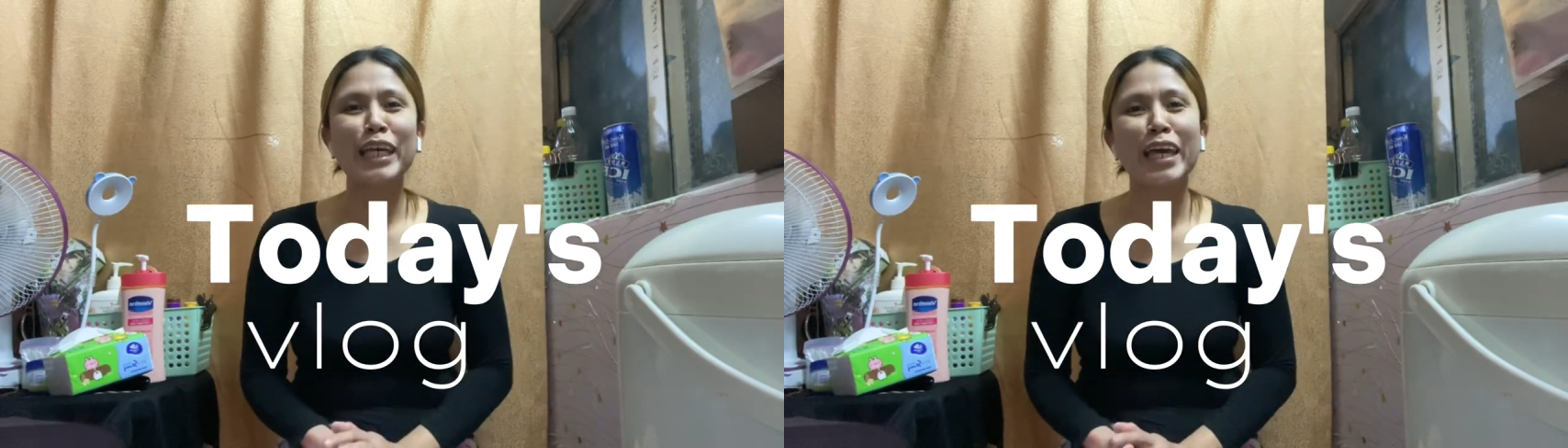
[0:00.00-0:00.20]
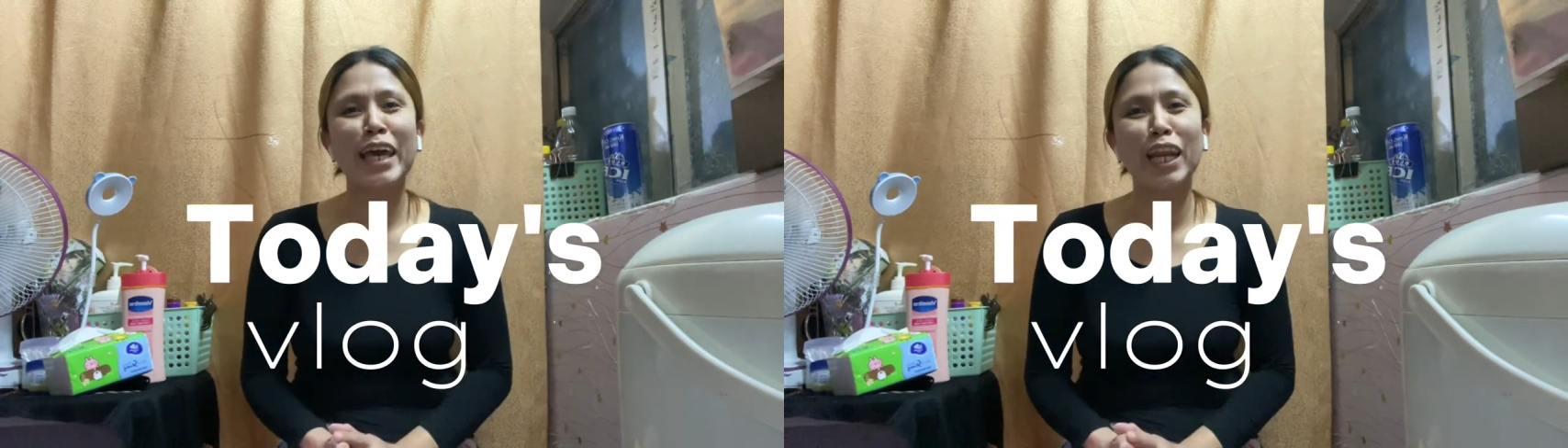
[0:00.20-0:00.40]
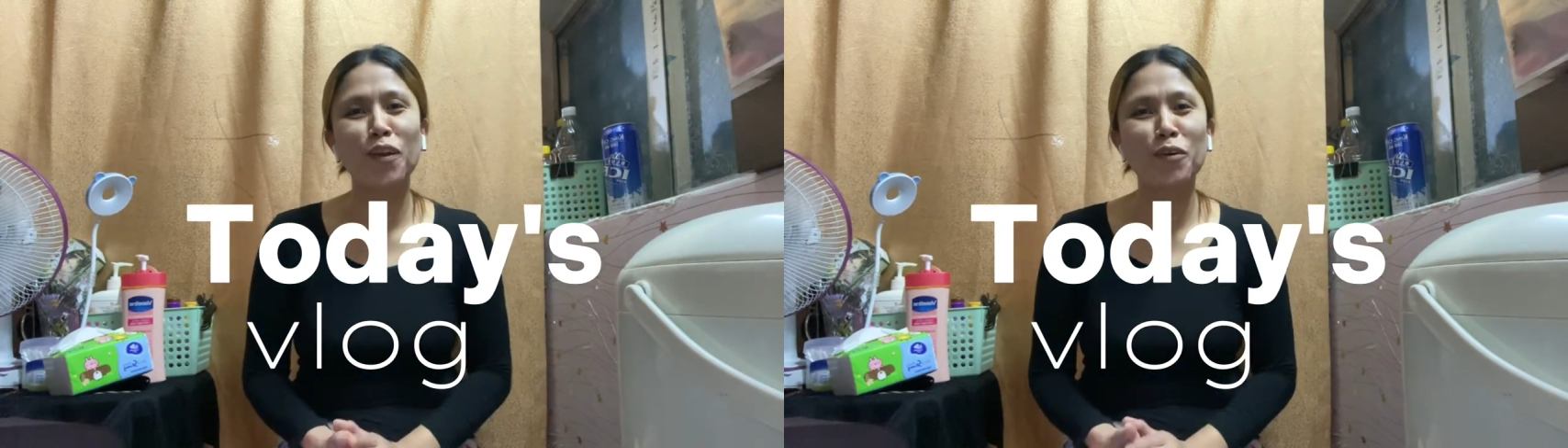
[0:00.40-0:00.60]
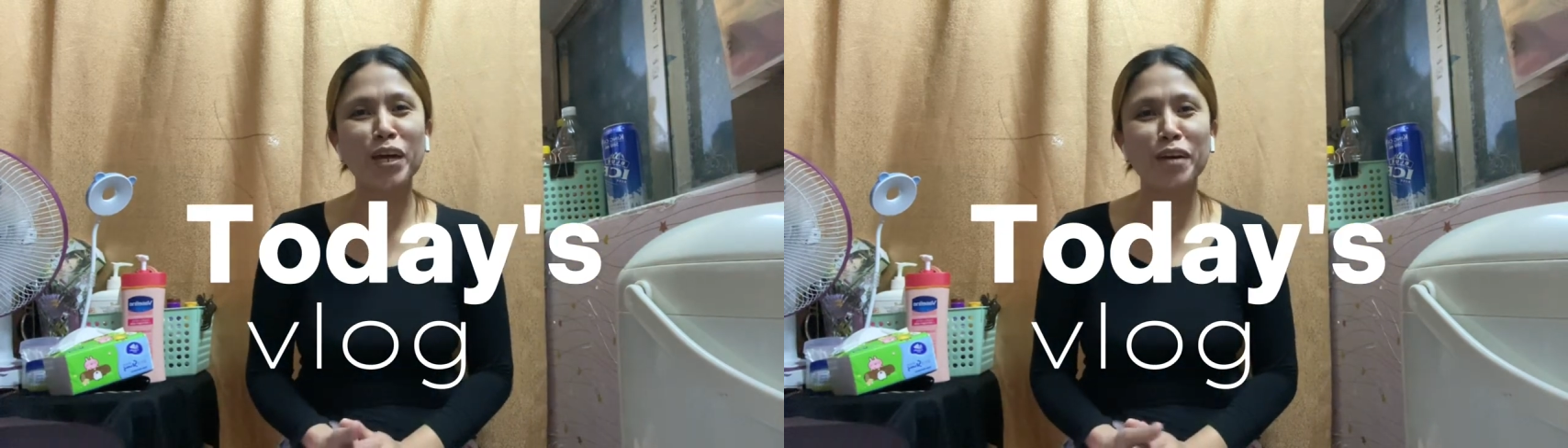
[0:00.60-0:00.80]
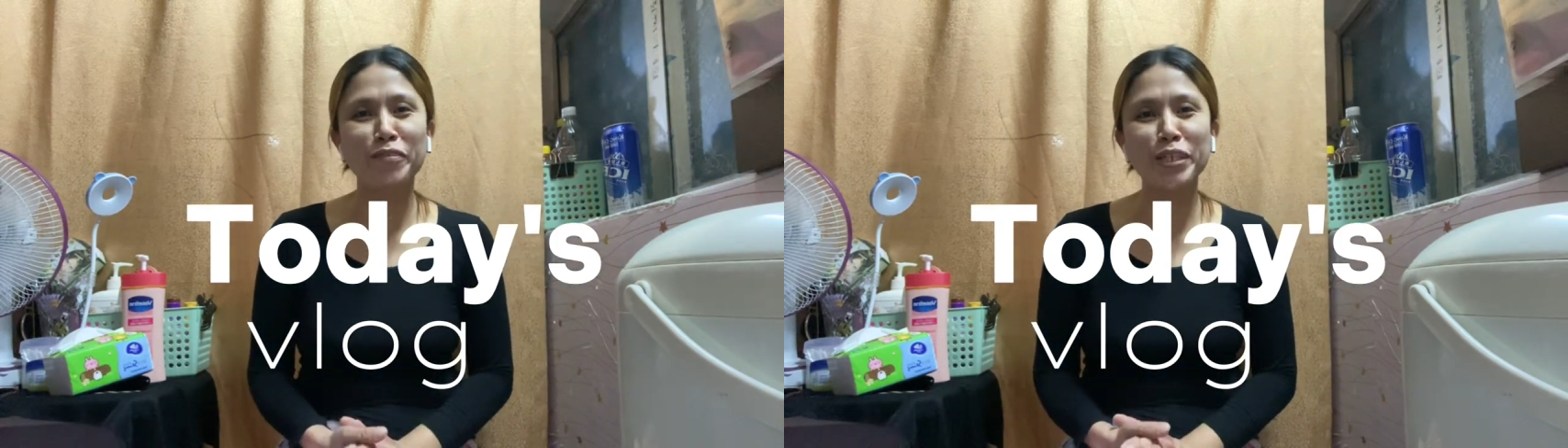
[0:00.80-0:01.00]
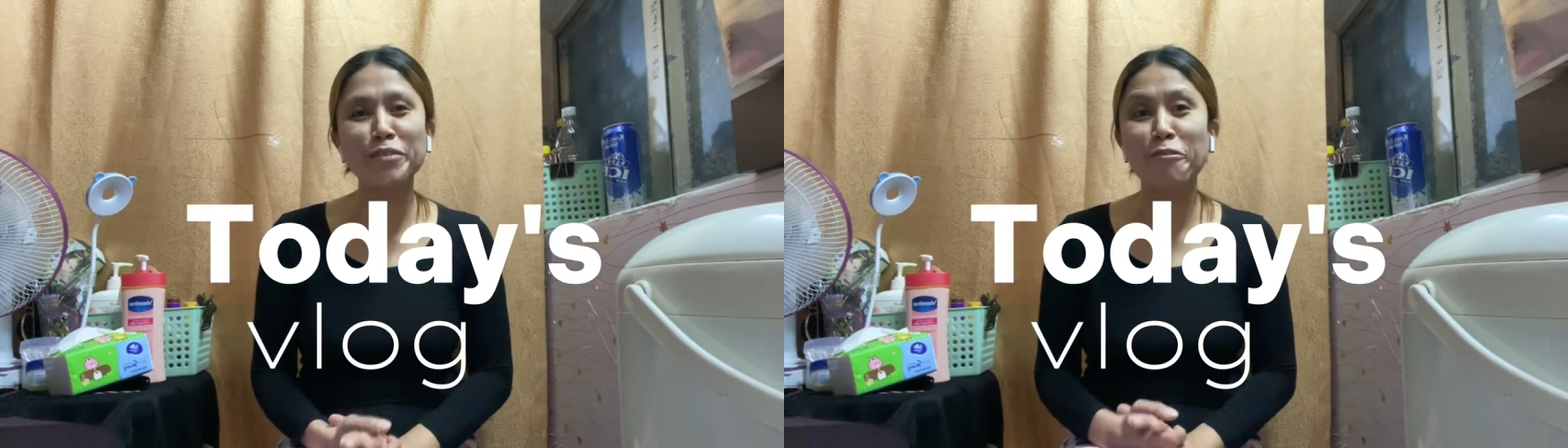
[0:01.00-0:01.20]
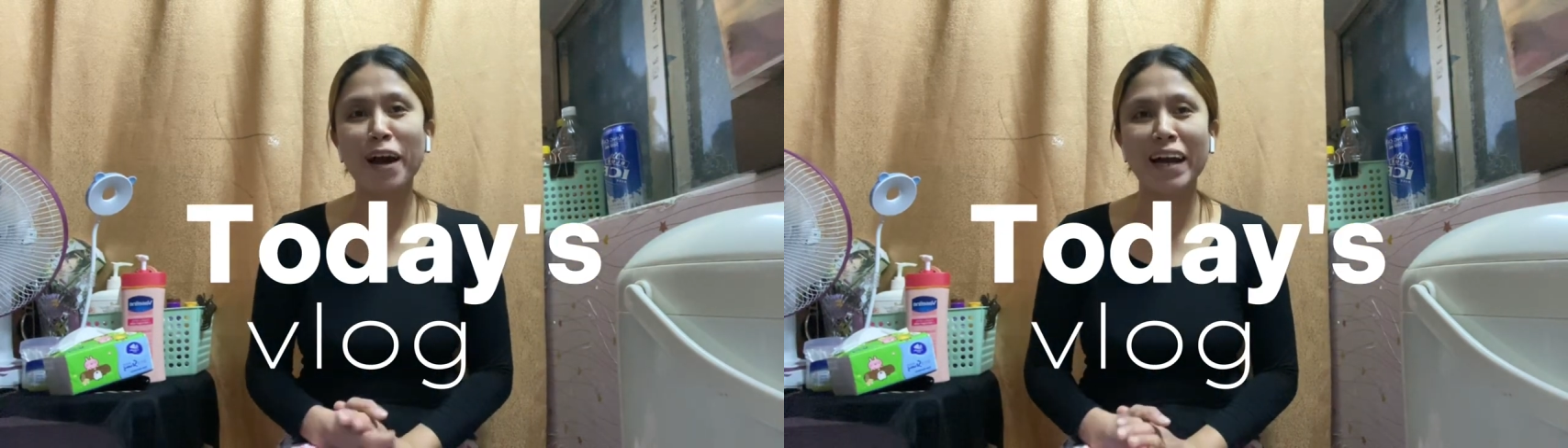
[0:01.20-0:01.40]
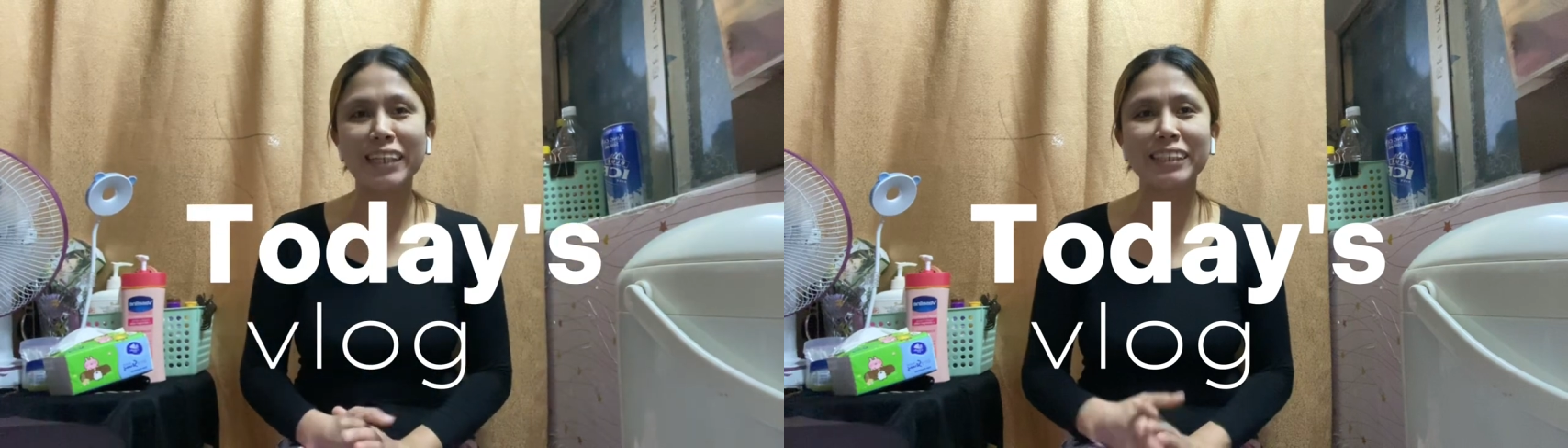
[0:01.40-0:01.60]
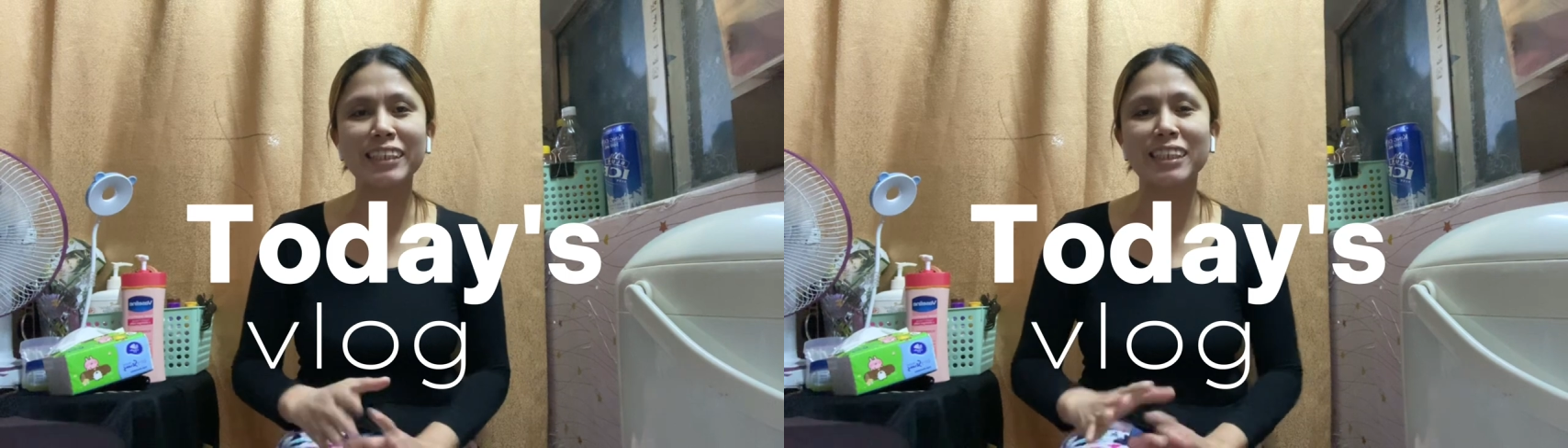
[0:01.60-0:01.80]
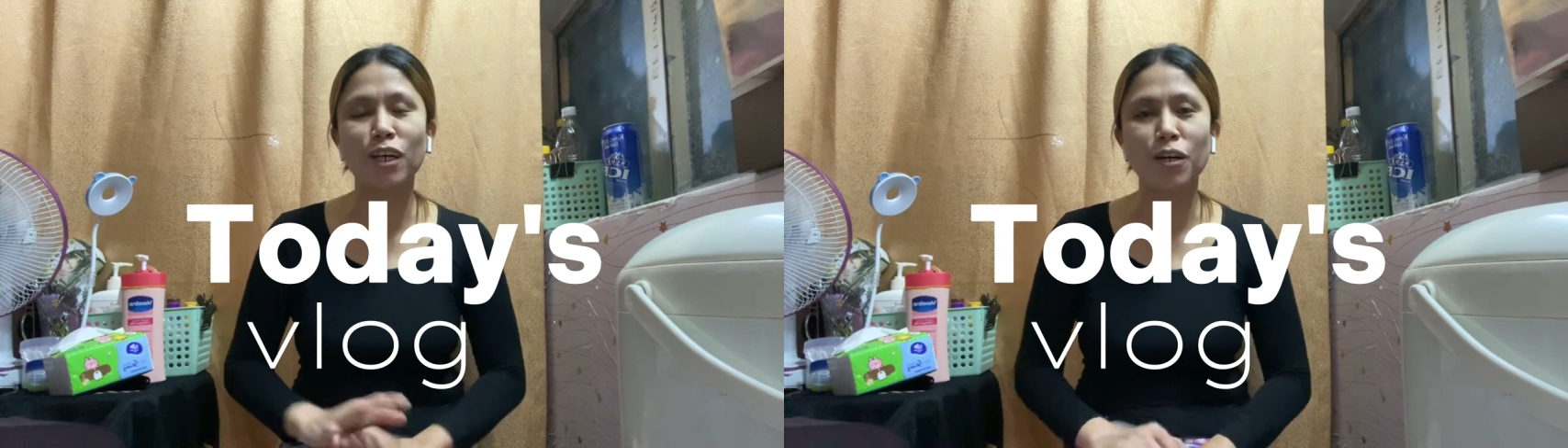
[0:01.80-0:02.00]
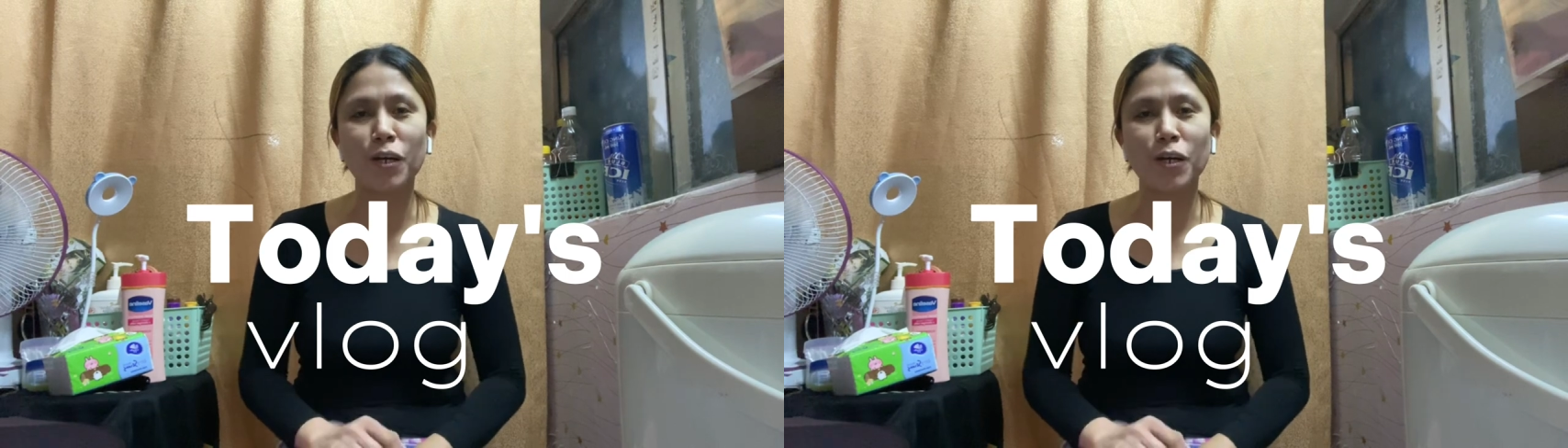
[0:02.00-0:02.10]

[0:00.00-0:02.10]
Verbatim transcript: Hello everyone! So,